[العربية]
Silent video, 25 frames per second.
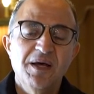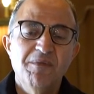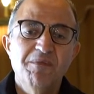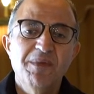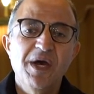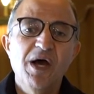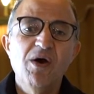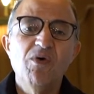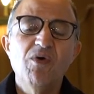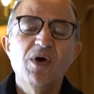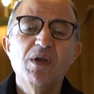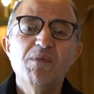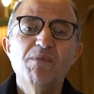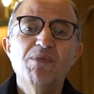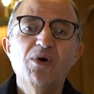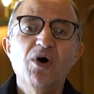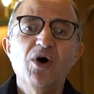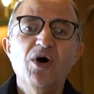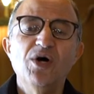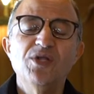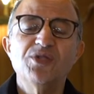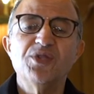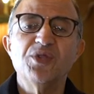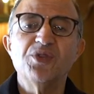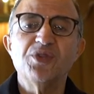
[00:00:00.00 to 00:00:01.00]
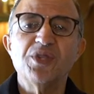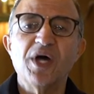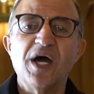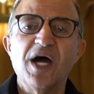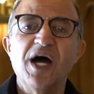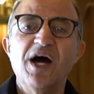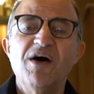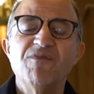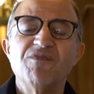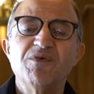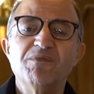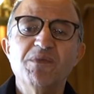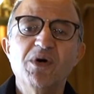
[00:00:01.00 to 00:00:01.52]
ما هو البعد
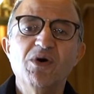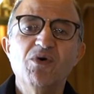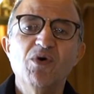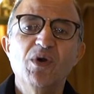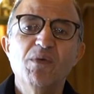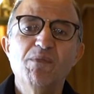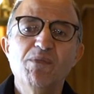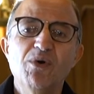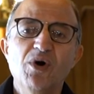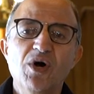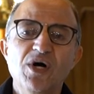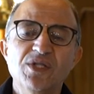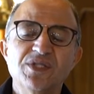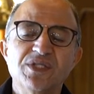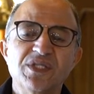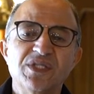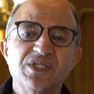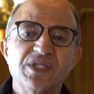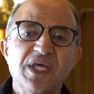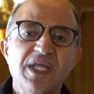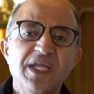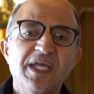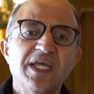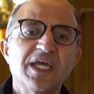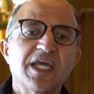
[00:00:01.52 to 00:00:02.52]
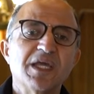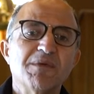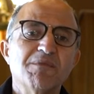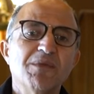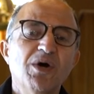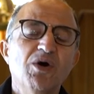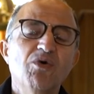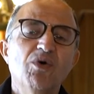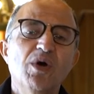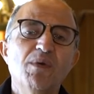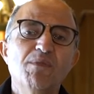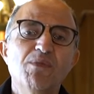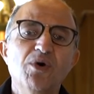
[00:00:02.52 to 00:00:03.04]
الثقافي ما هو البعد التاريخي
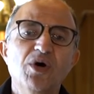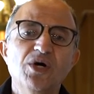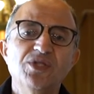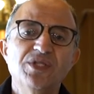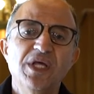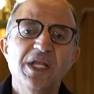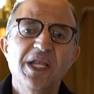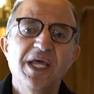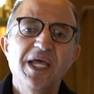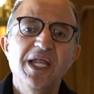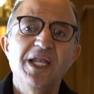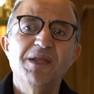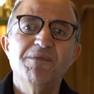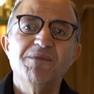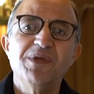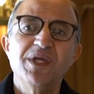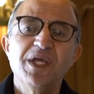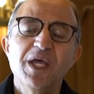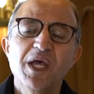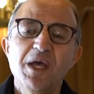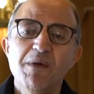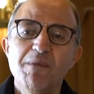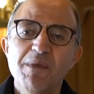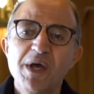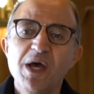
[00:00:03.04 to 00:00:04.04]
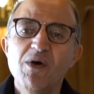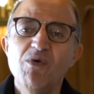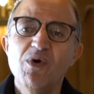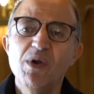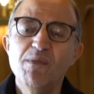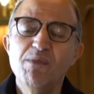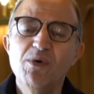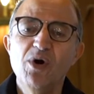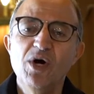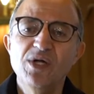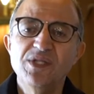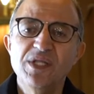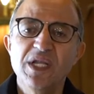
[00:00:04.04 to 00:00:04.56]
ما هو البعد العلمي ما هو
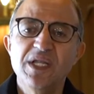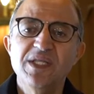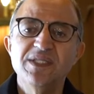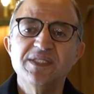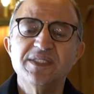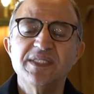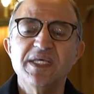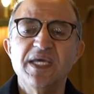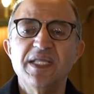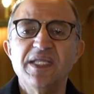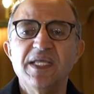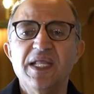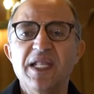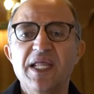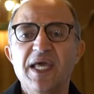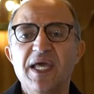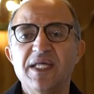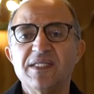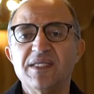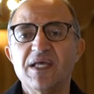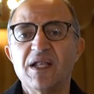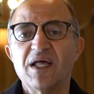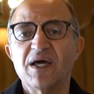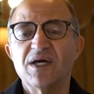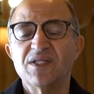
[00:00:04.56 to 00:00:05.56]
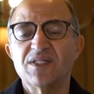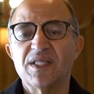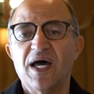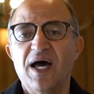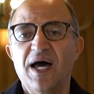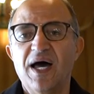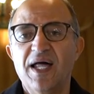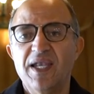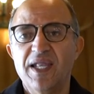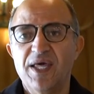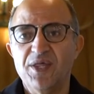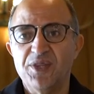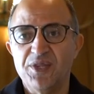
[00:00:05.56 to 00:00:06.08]
البعد الإنساني لهذه
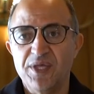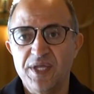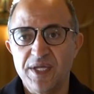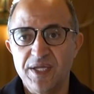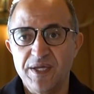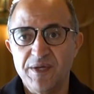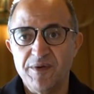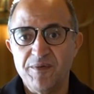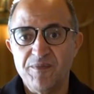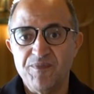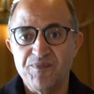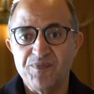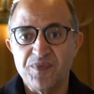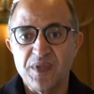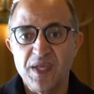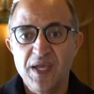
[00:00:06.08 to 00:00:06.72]
القطعة الأثرية